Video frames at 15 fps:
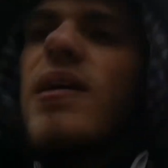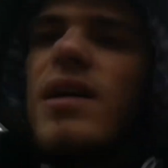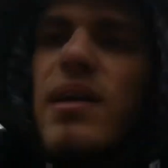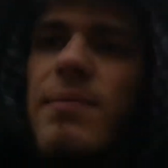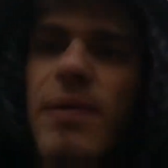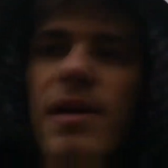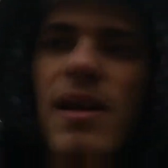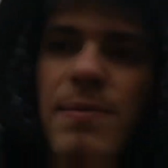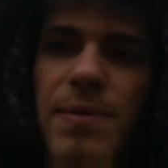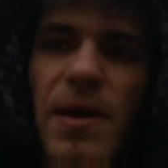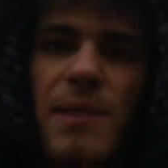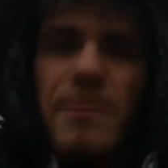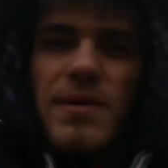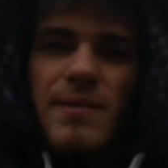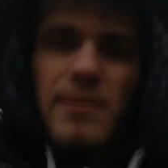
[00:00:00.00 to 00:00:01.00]
chyba lepiej
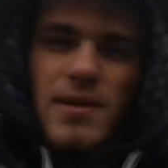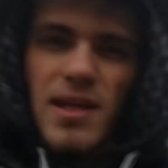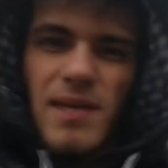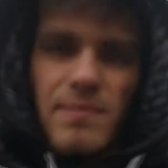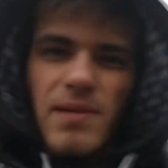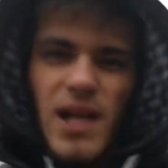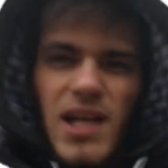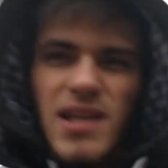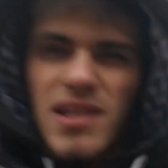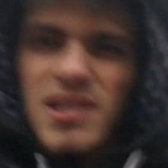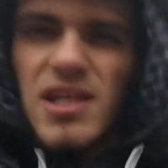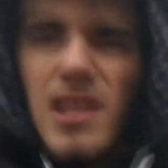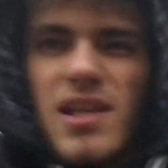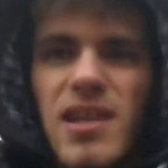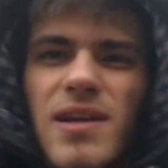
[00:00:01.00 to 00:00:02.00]
jak będzie miał taki plakat na
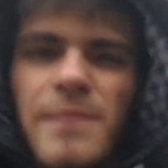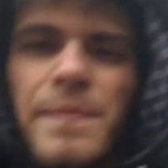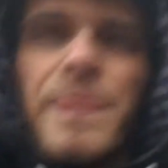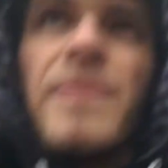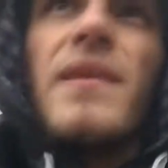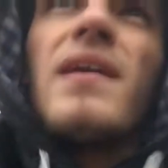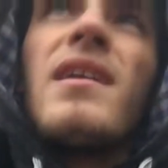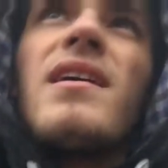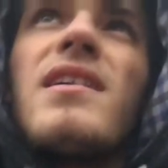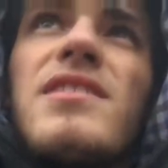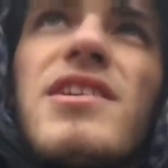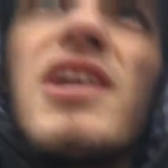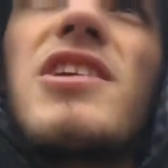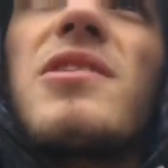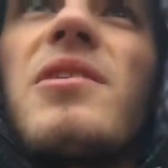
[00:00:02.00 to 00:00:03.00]
ścianie.
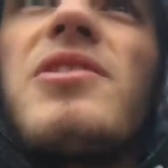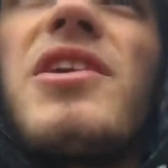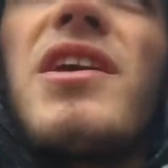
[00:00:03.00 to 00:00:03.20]
Ciężko się